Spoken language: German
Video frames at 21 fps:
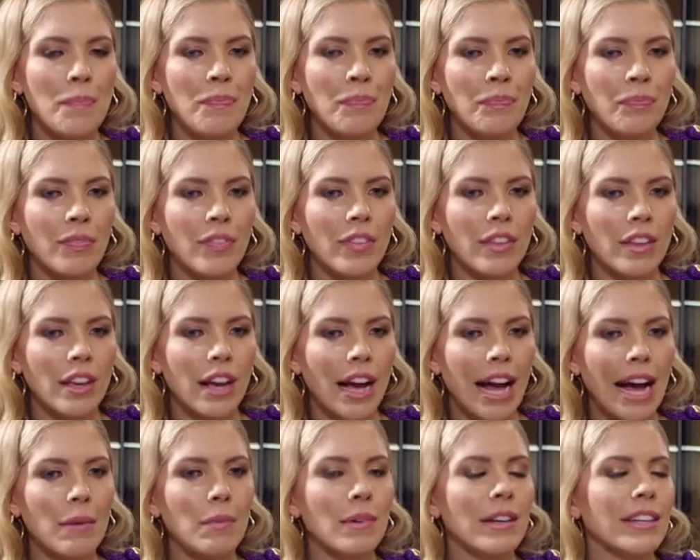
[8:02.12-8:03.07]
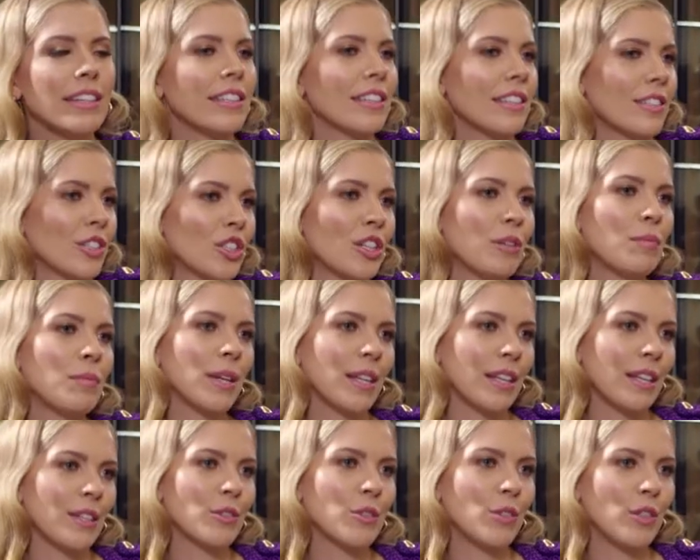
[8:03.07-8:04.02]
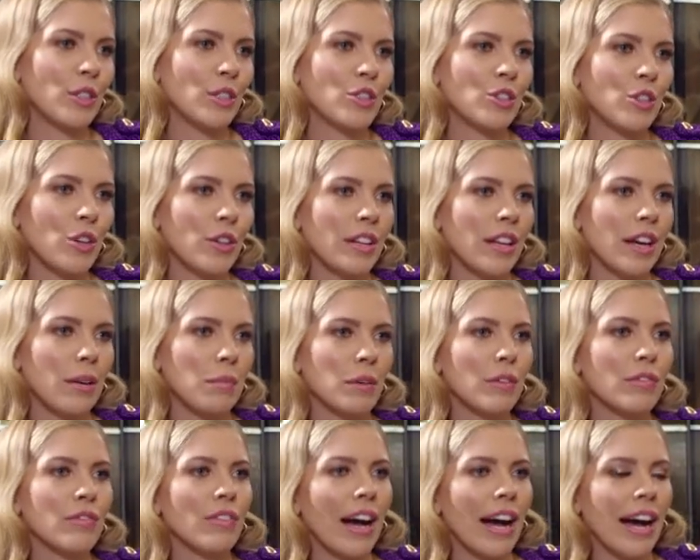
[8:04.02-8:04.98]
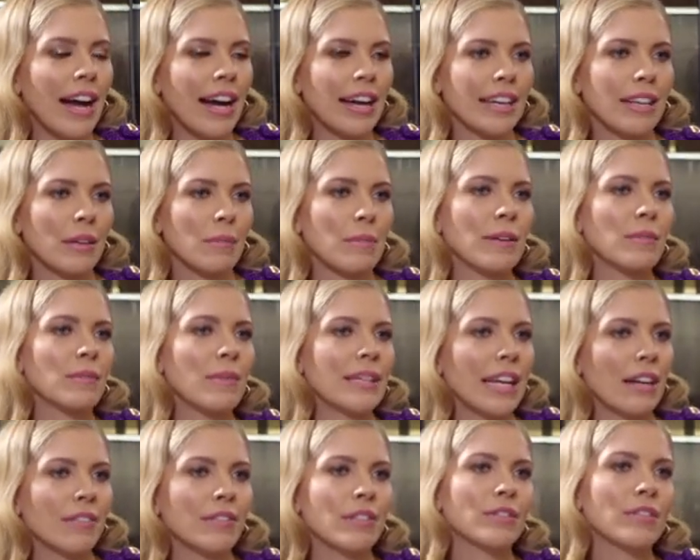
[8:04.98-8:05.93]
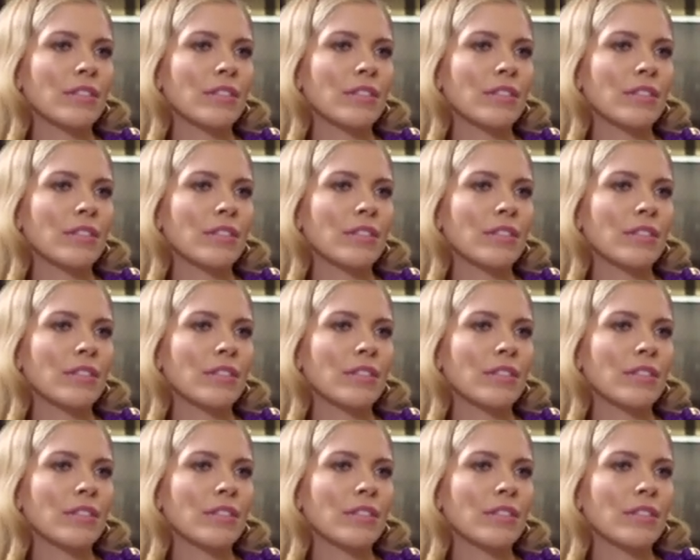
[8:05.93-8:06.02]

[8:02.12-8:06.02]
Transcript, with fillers: Ähm, aber ich stimme mich natürlich schon ab. Ich frage, ich meine, man darf nicht